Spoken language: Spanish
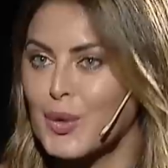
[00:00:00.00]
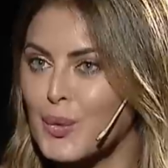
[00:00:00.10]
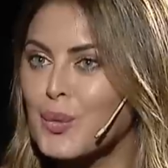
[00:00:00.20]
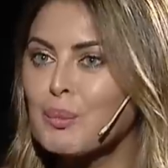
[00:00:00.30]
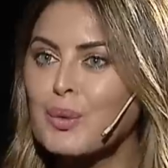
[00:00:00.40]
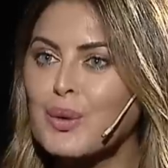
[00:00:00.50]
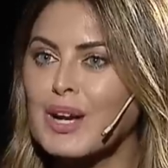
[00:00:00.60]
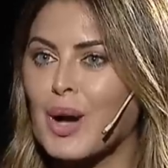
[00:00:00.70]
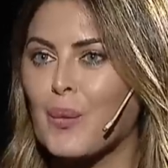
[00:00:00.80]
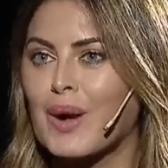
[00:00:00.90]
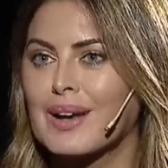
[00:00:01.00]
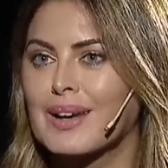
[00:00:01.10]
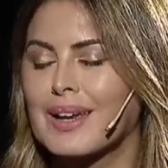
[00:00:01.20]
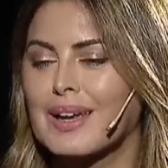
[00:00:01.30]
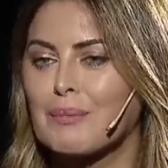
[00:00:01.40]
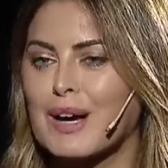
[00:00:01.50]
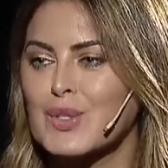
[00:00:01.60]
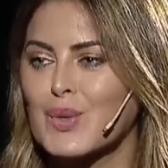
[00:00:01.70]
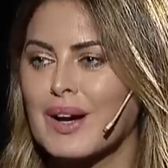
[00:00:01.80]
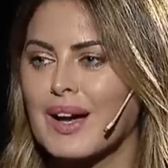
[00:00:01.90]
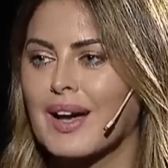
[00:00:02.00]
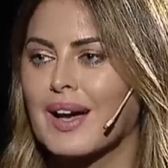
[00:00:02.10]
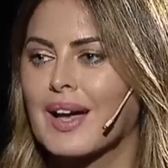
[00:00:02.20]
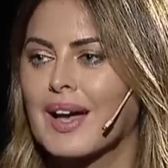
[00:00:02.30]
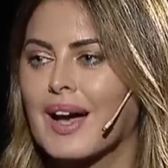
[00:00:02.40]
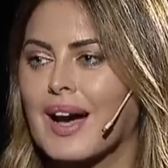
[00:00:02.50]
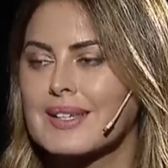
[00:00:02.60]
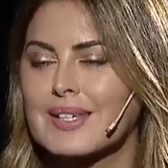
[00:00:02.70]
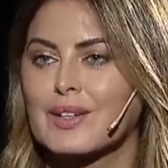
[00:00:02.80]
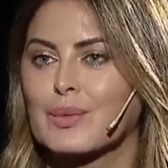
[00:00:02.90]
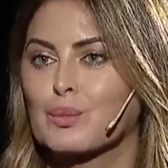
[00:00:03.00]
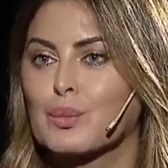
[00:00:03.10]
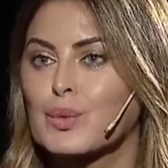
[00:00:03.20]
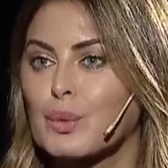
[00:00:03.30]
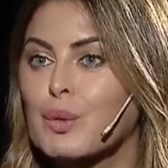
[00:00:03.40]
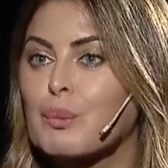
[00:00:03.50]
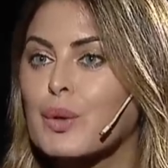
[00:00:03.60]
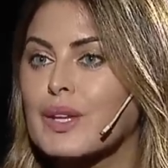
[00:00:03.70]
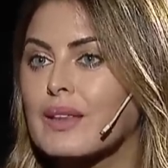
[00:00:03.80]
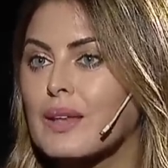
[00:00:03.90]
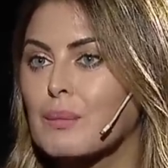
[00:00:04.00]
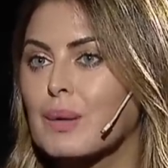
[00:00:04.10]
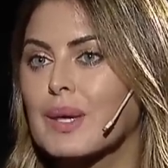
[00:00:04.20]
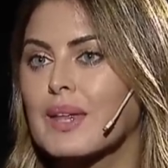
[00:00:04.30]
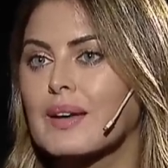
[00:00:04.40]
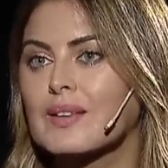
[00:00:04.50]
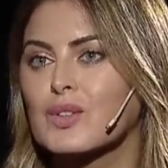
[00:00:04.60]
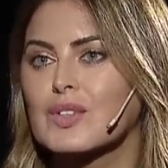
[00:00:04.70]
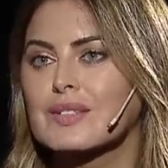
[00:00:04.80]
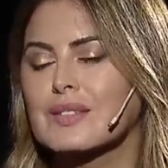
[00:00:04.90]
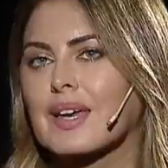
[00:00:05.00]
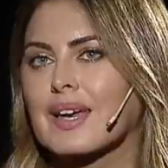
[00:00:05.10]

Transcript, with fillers: me ocupo, la cual eh, pasó a, hacer ser un punto muy importante en mi vida, entonces